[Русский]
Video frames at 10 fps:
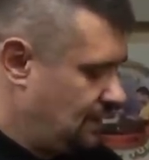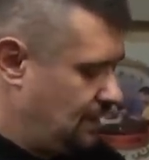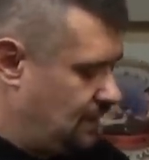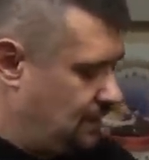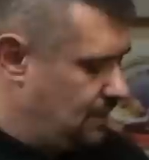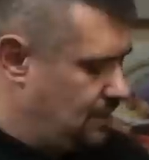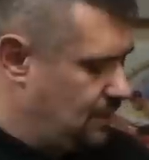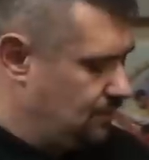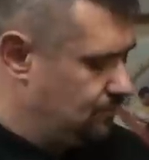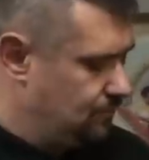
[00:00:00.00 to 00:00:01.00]

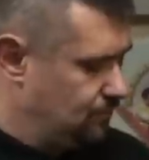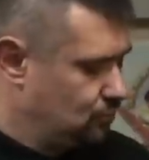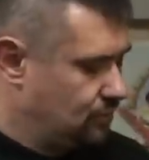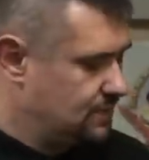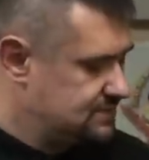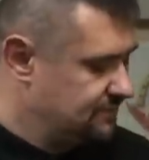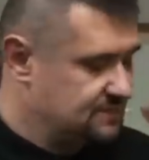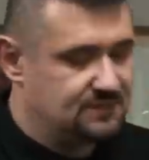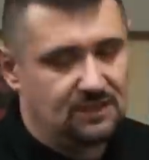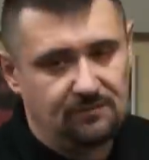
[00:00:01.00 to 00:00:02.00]
э, многие из
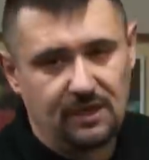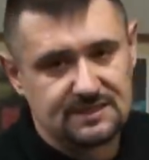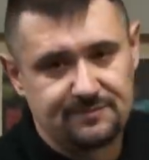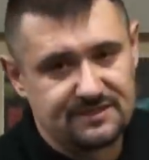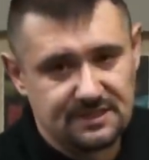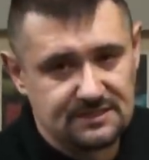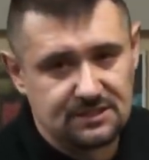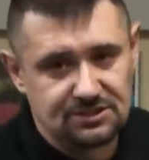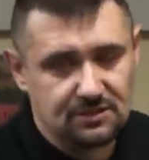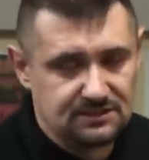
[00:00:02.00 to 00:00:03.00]
вас не имеют
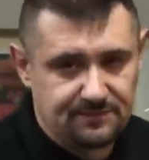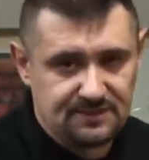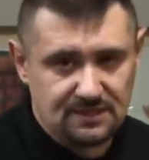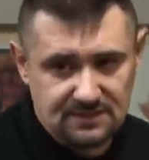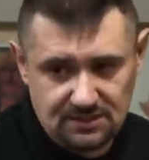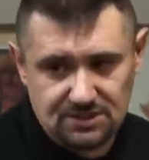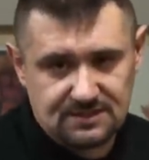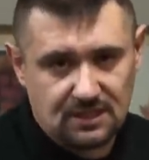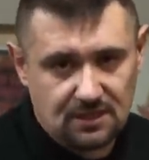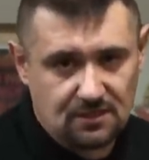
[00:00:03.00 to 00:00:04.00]

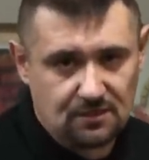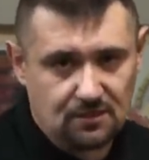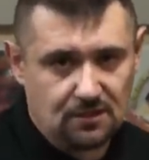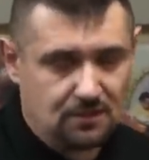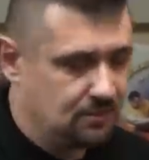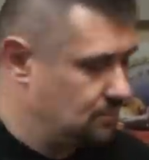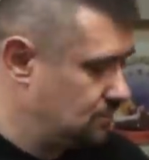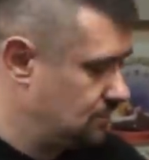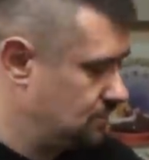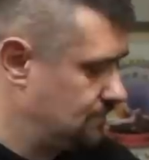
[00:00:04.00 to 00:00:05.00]
специалистических, э,
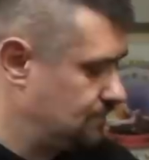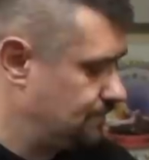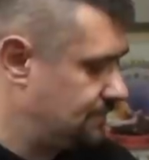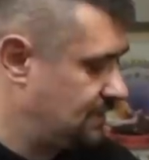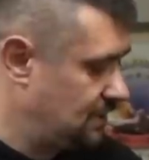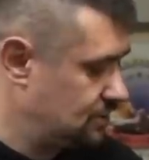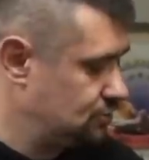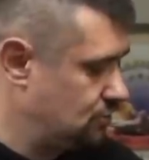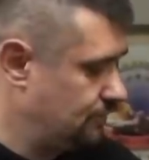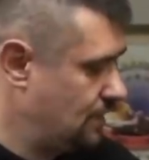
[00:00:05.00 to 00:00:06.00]
э,
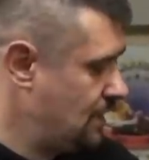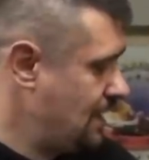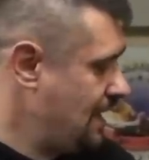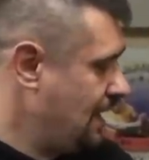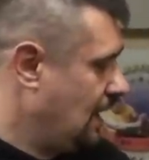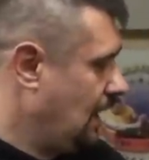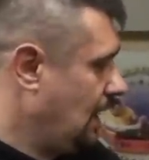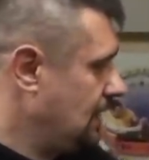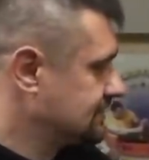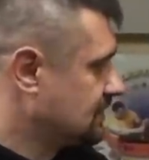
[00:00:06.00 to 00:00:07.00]
тренажеров,
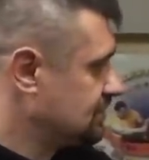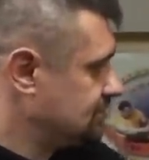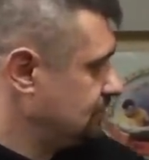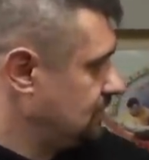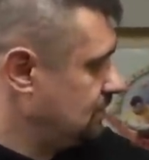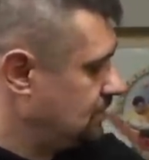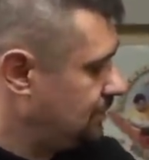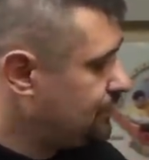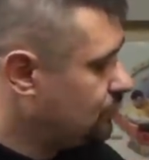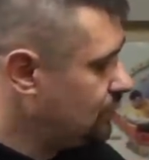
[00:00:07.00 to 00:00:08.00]
а, скажем, э,
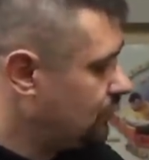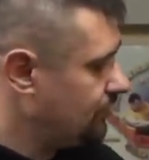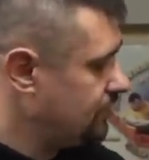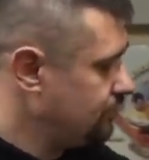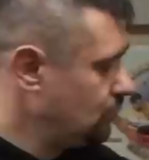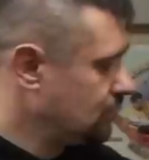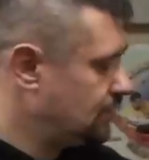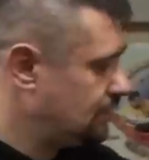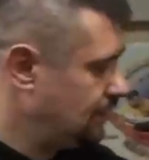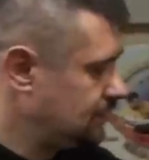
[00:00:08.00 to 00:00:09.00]
регулированный блок –
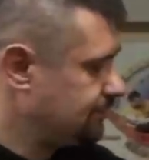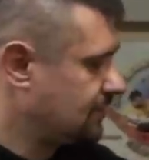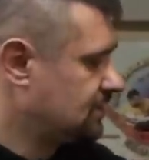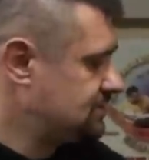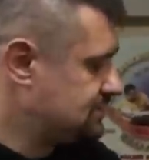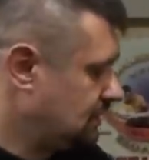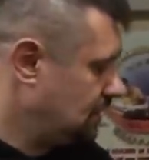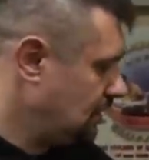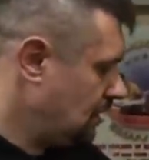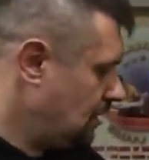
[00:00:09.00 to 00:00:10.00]
это
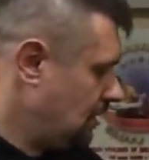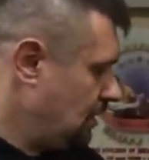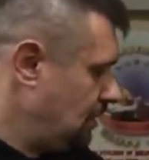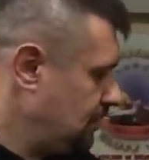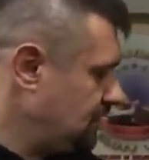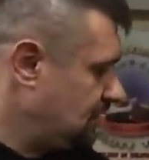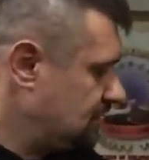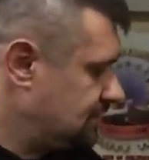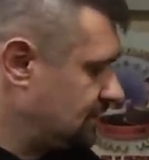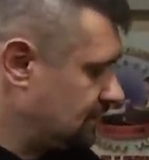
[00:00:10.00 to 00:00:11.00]
практически Э,
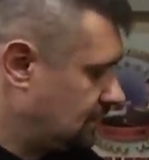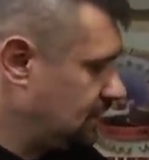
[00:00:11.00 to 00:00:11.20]
нехитрое,